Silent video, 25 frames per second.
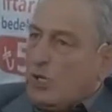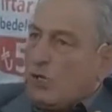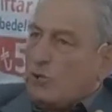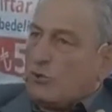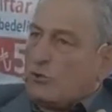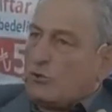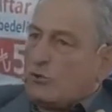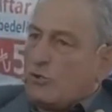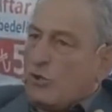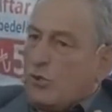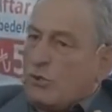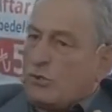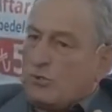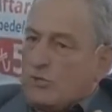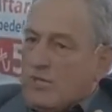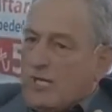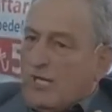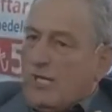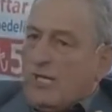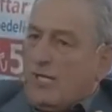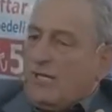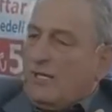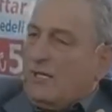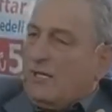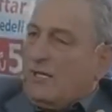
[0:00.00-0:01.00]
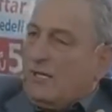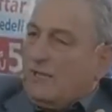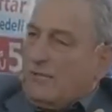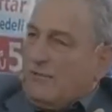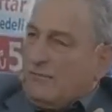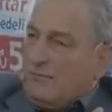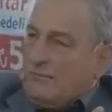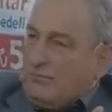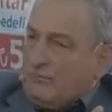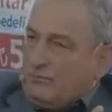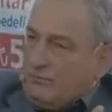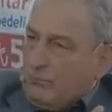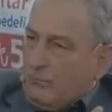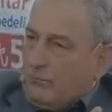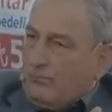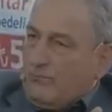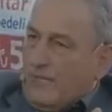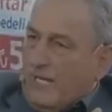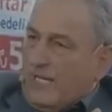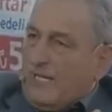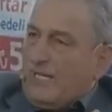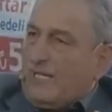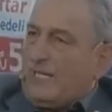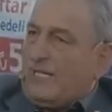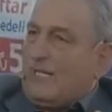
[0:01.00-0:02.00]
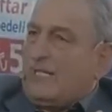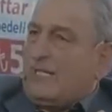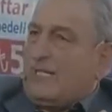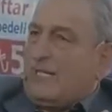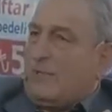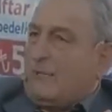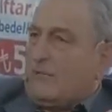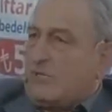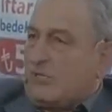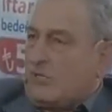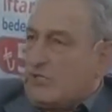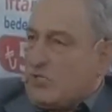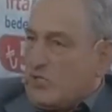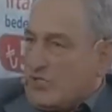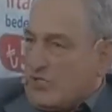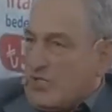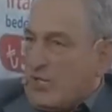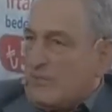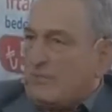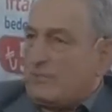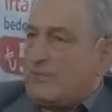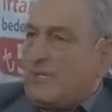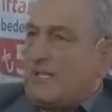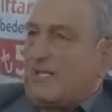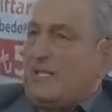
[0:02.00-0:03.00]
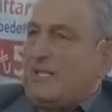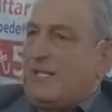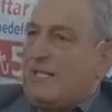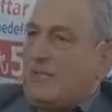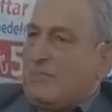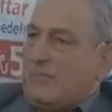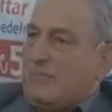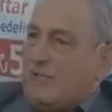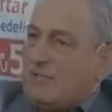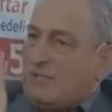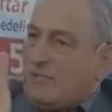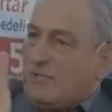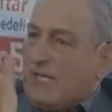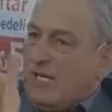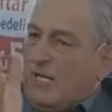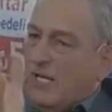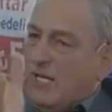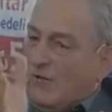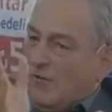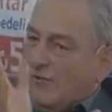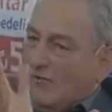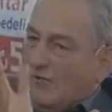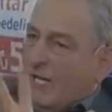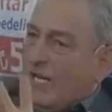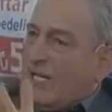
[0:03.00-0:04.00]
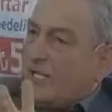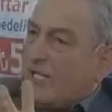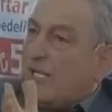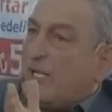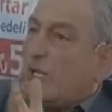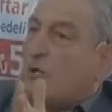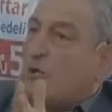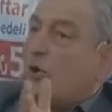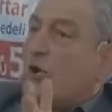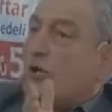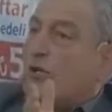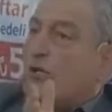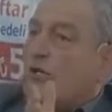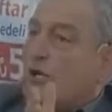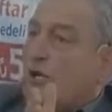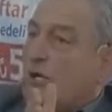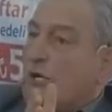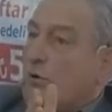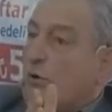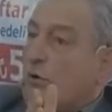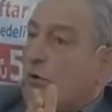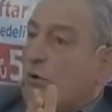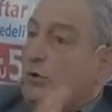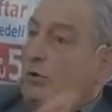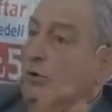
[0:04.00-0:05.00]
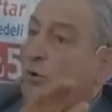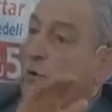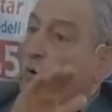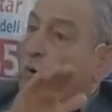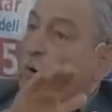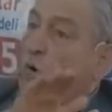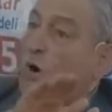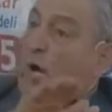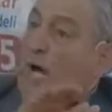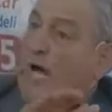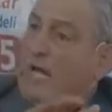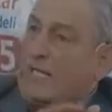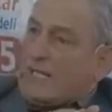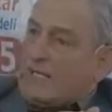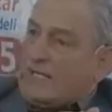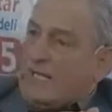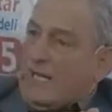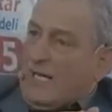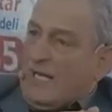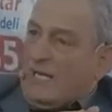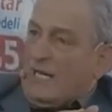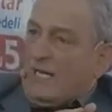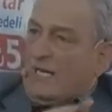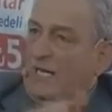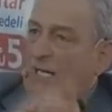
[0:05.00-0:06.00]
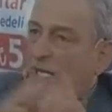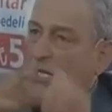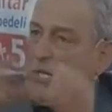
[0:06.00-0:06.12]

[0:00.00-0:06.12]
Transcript: Sonra bu vahiy dediğimiz, kitap dediğimiz vahyi gönderiyor o akla.